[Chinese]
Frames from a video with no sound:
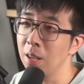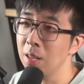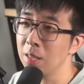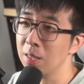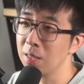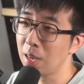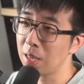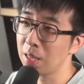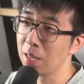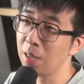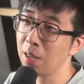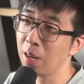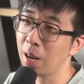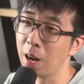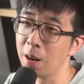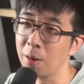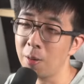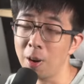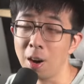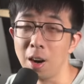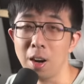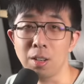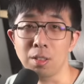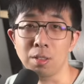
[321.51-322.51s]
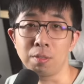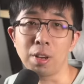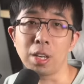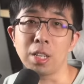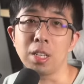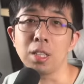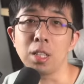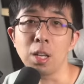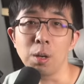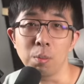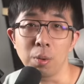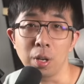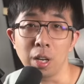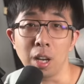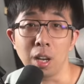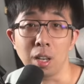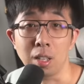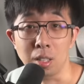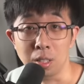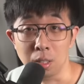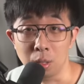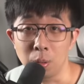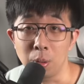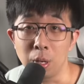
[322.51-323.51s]
再一摁开关就发现点不亮，
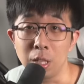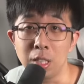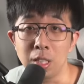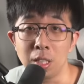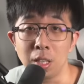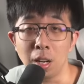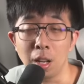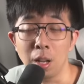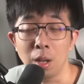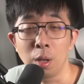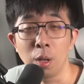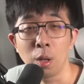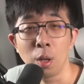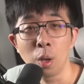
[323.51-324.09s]
已经关机了。